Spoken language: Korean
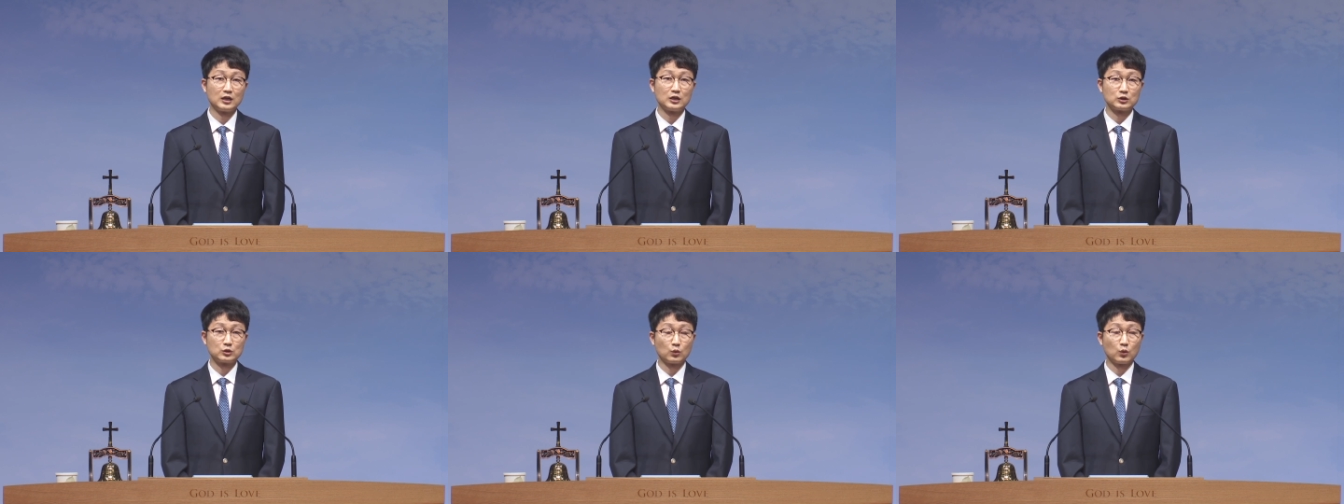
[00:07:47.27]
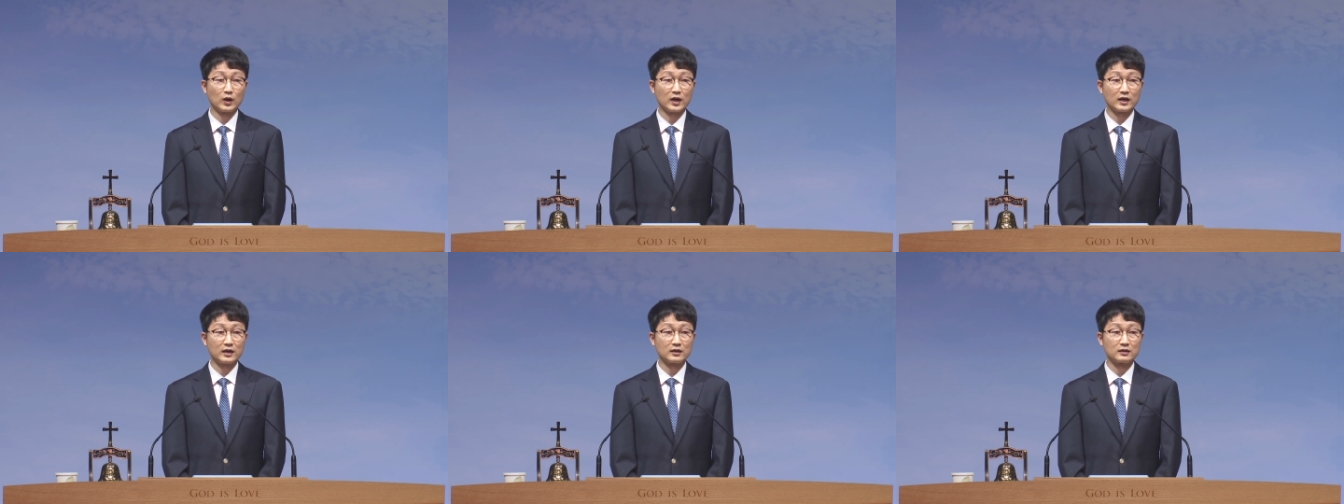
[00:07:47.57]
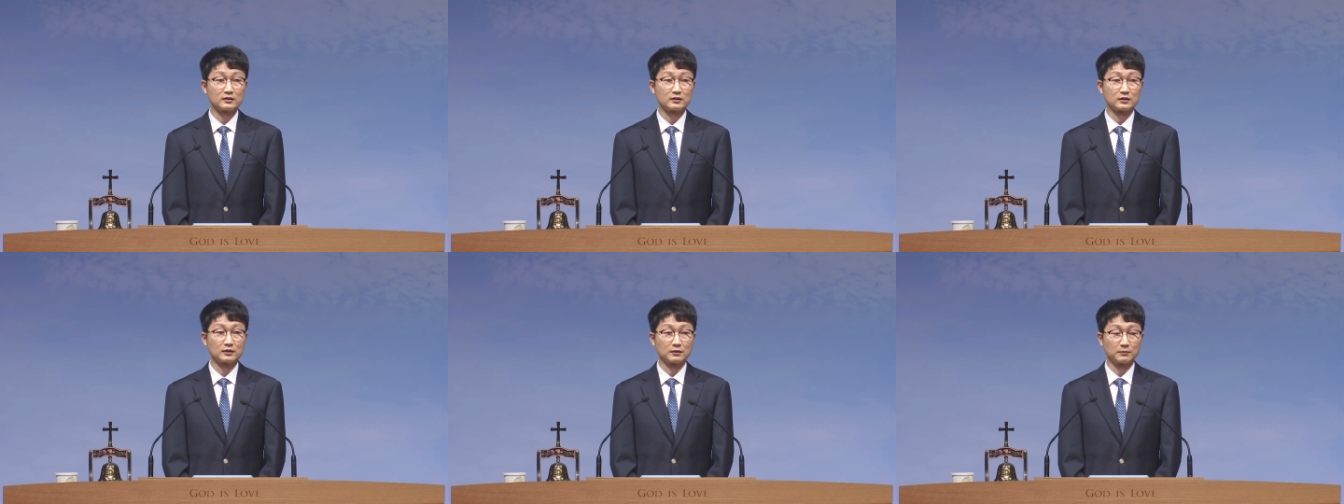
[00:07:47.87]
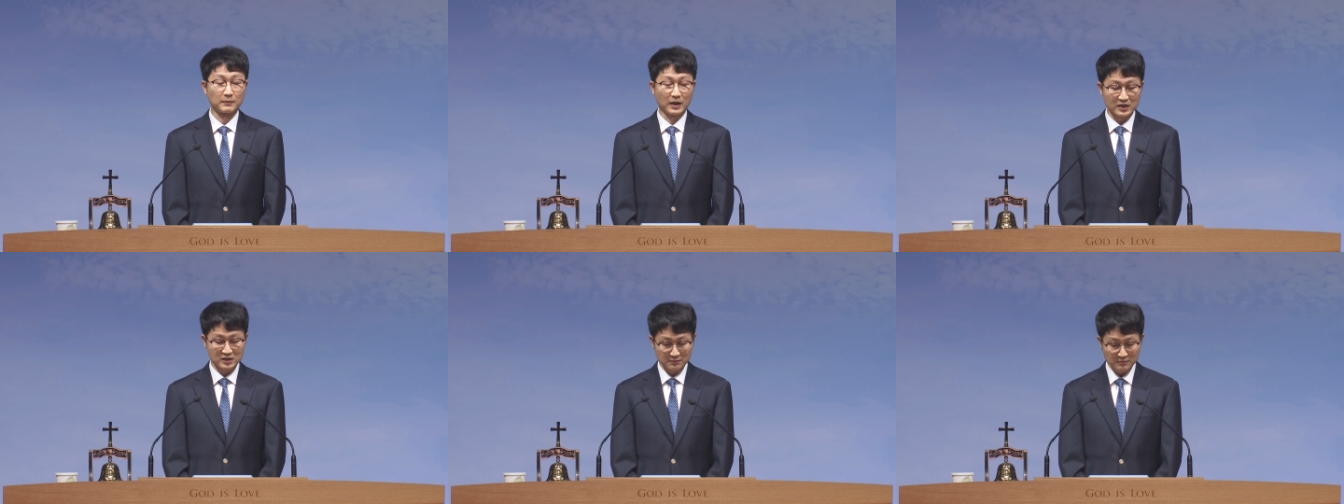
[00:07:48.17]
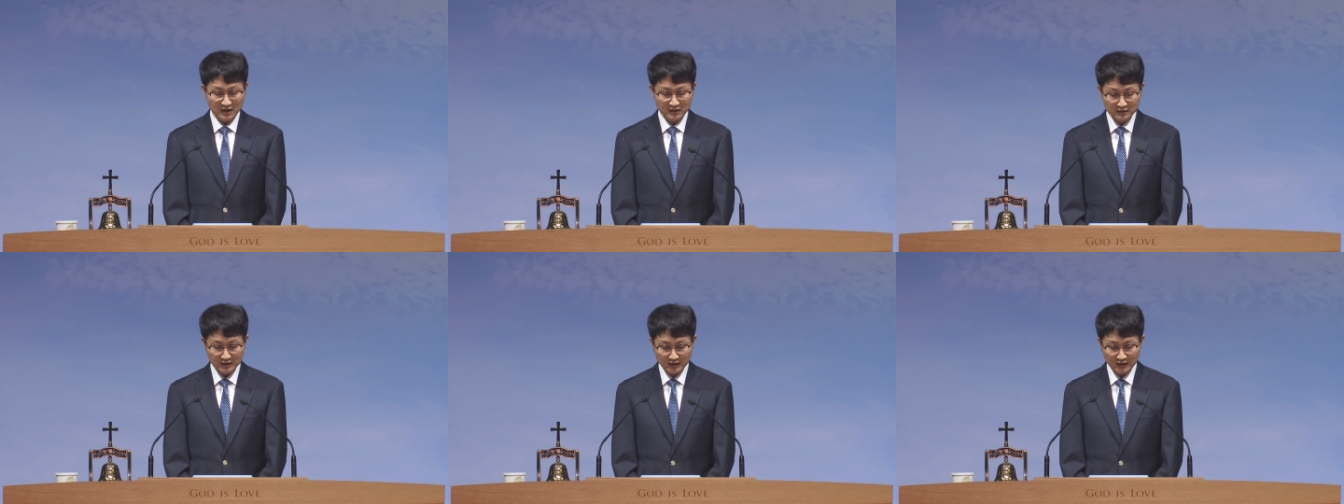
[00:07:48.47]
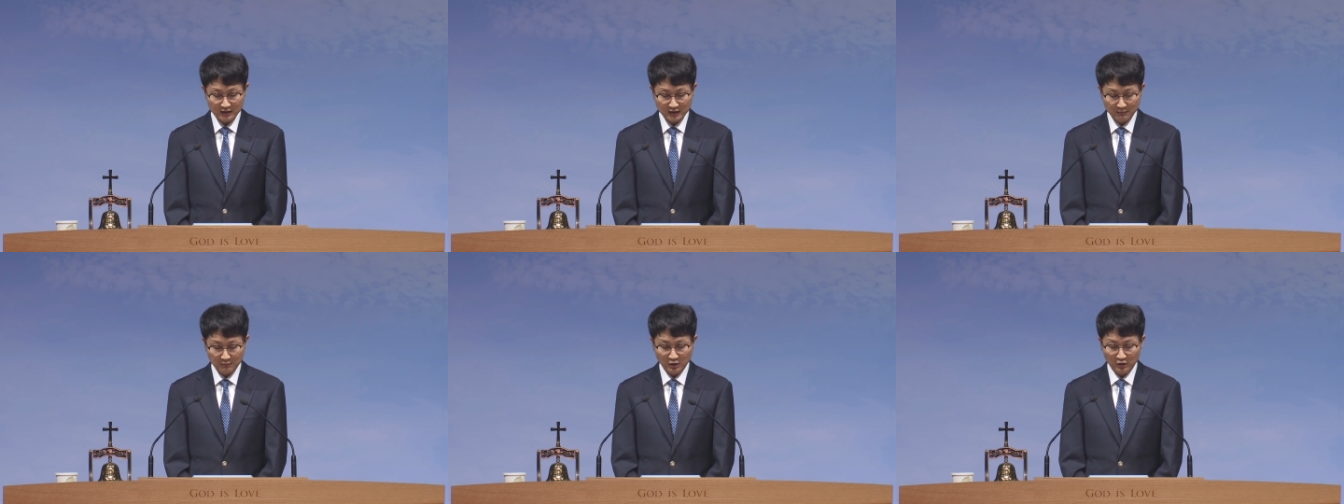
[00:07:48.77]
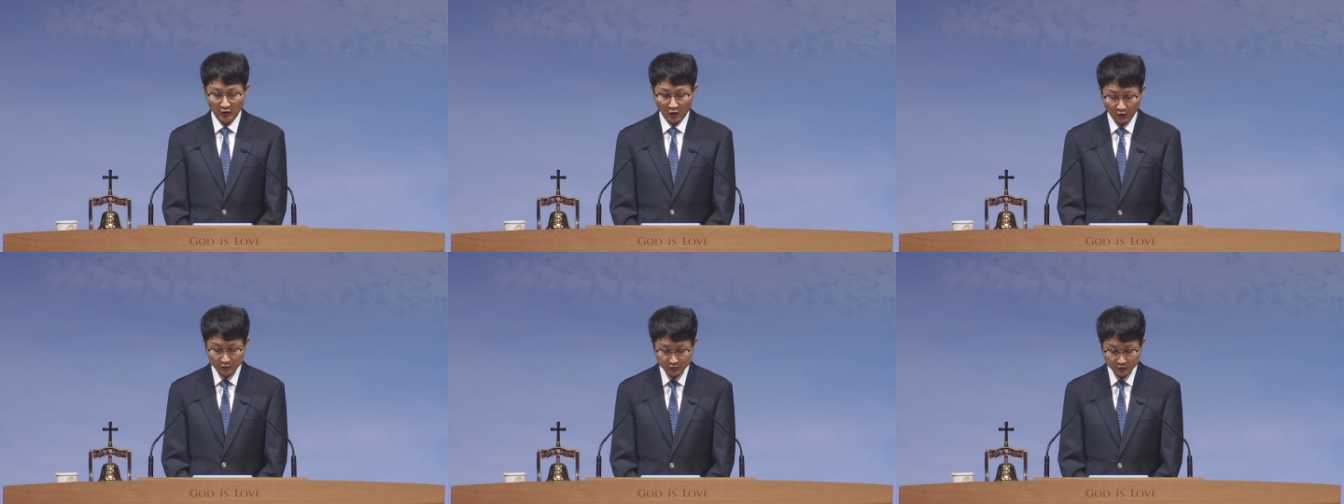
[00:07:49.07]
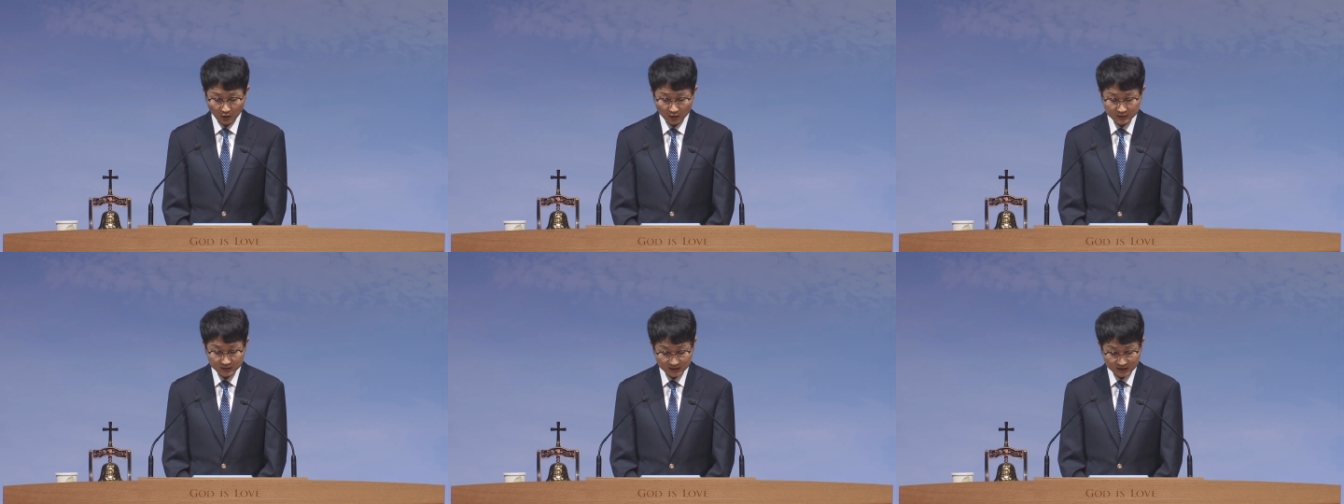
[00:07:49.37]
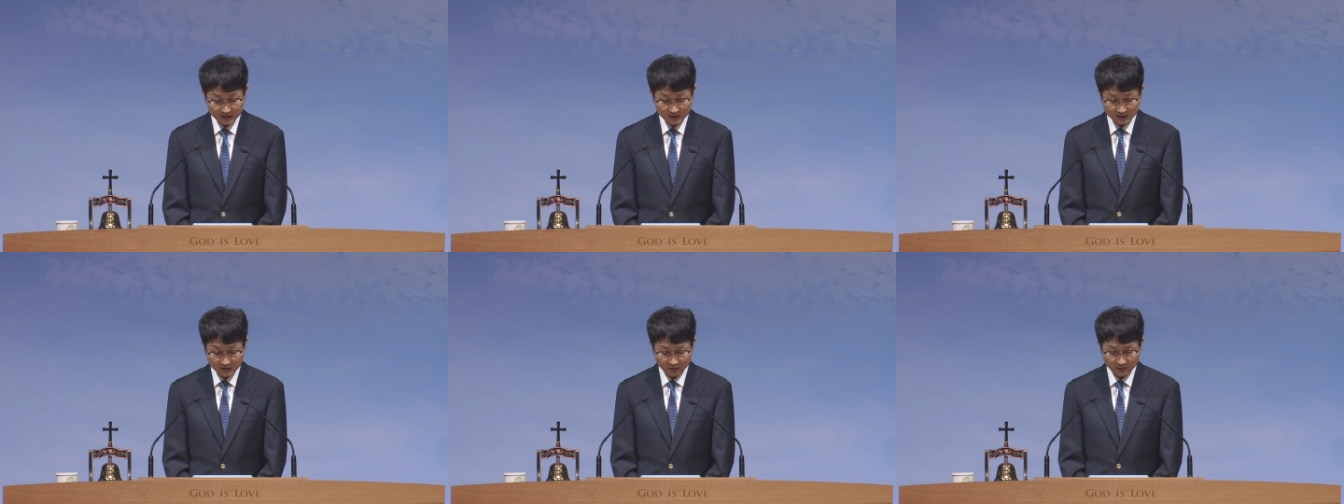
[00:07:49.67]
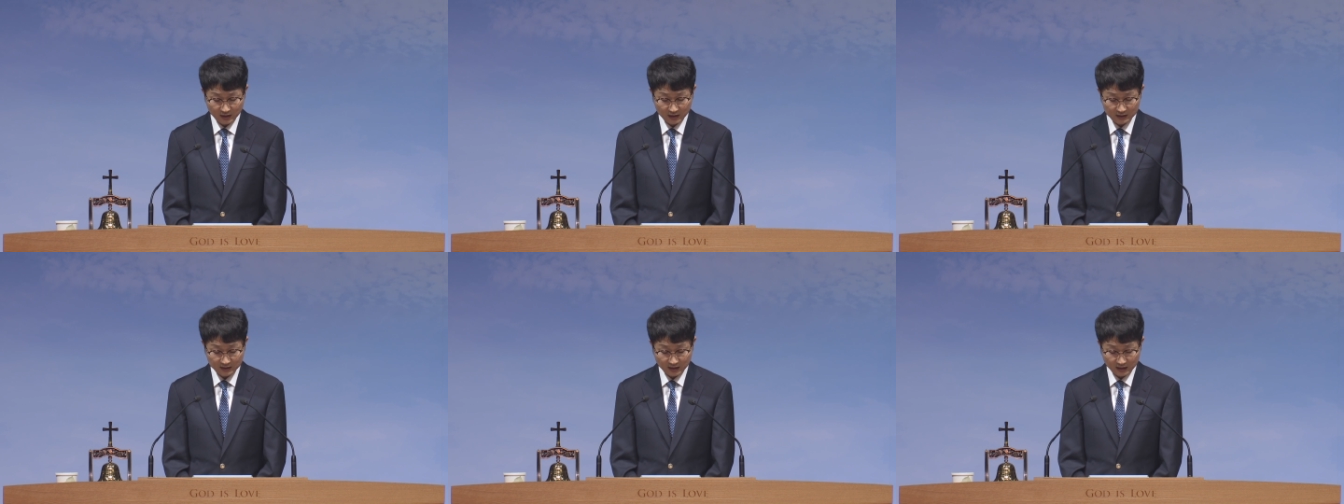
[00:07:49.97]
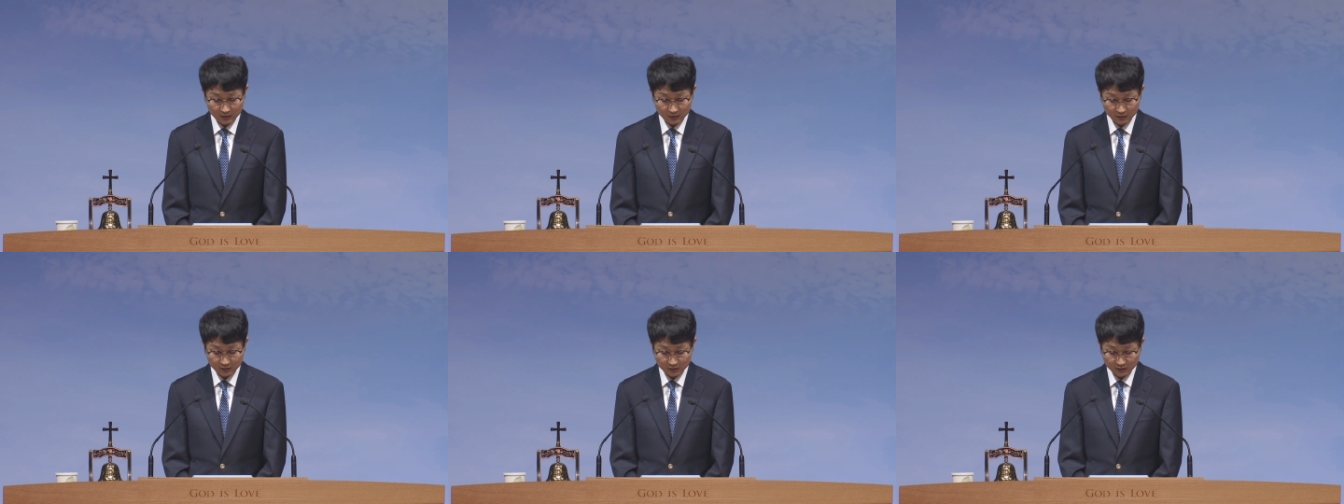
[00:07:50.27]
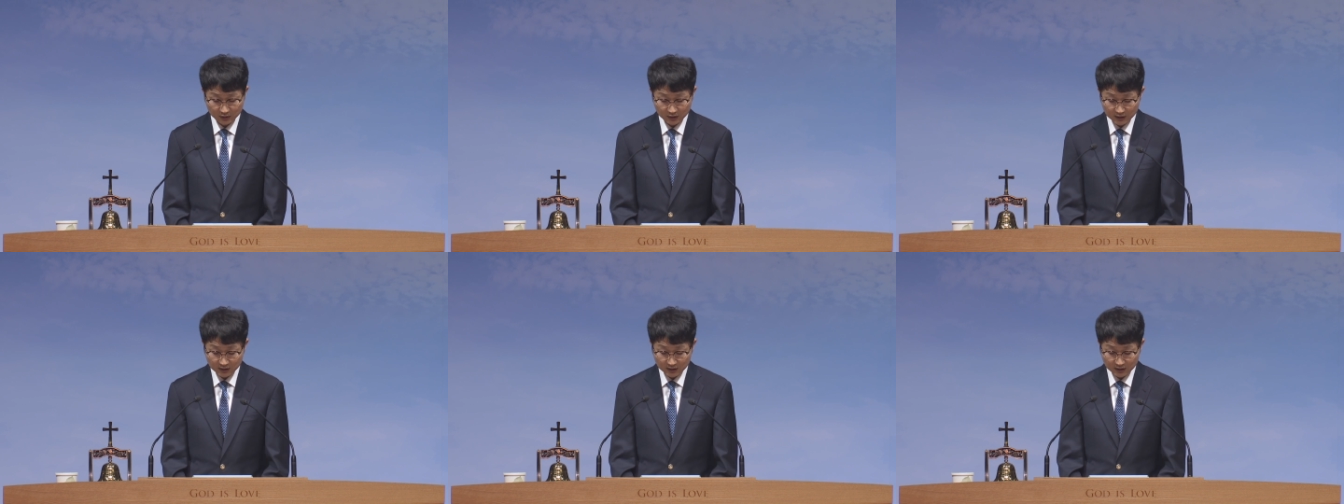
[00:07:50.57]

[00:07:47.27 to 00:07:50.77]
또한 마지막 때가 되면 어떤 일이 일어날까요?